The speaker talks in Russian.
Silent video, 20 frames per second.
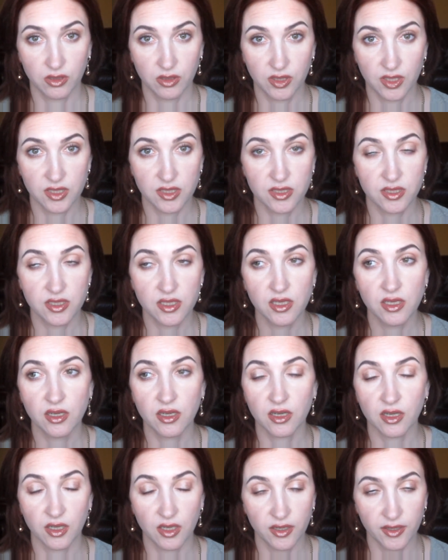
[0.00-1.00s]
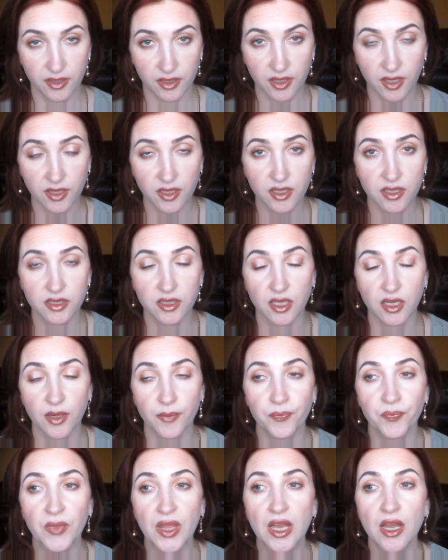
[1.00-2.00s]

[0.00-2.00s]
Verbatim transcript: консилера, корректора,